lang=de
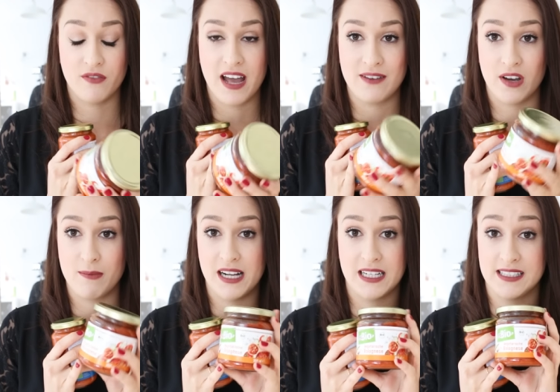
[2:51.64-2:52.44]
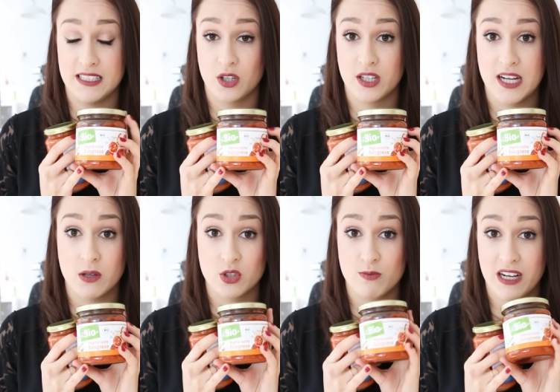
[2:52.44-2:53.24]
hoffe einfach mal, dass die noch
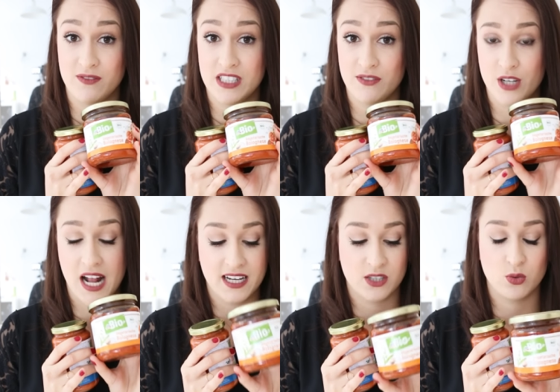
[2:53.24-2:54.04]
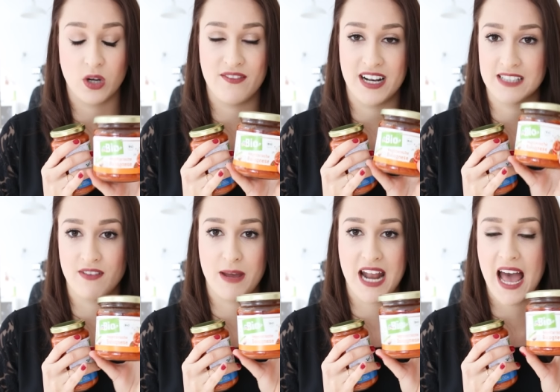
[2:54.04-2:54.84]
genauso schmeckt wie die von Alnatura, weil das
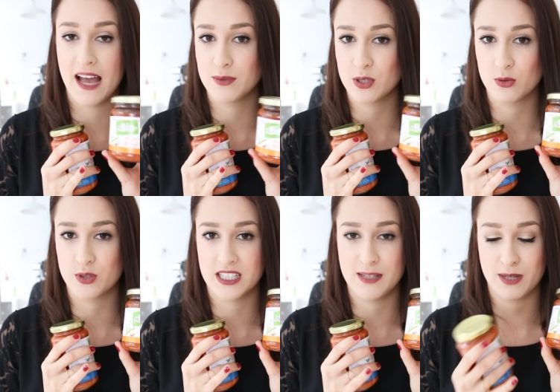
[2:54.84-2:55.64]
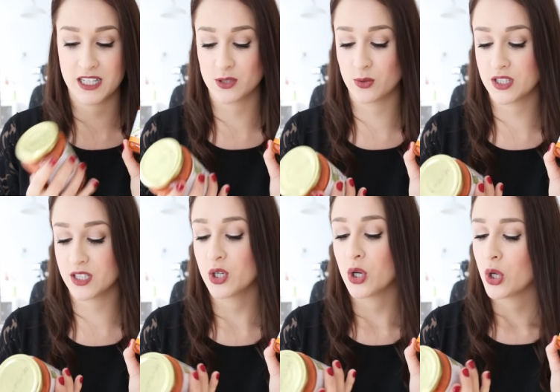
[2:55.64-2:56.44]
war meine absolute
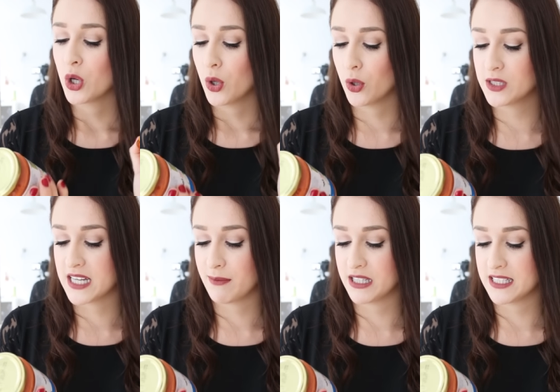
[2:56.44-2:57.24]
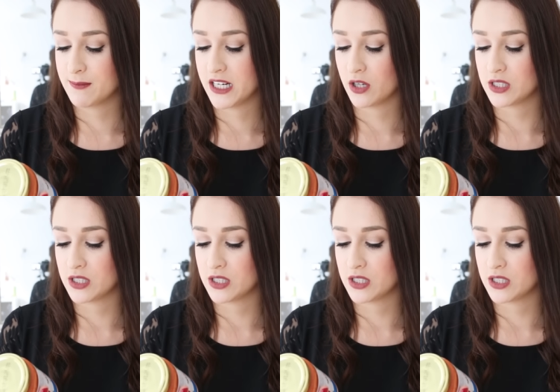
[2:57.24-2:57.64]
Lieblingssoße. Und dann habe ich diesmal